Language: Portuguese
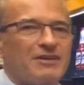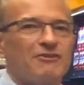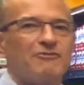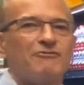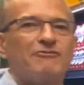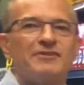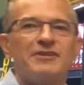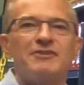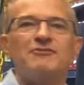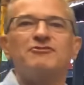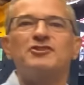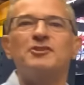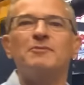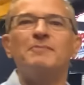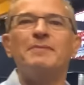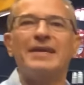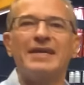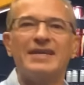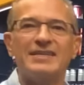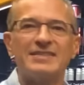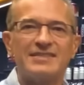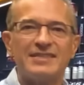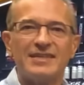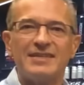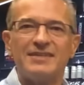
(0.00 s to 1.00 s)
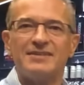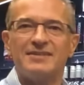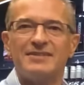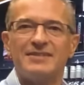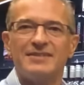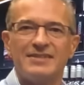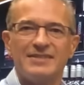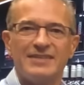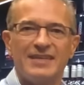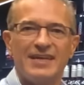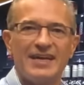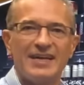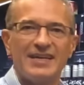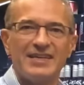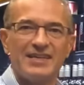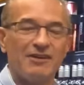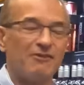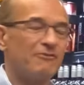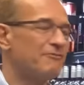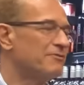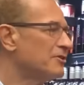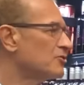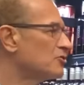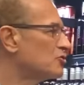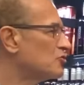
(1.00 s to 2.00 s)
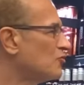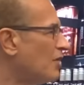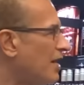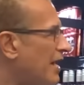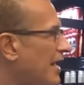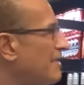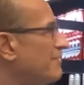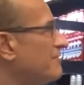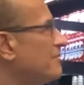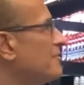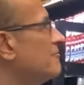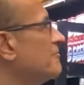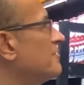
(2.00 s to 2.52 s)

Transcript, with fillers: é um vinho de mesa, né? E é um vinho suave, é um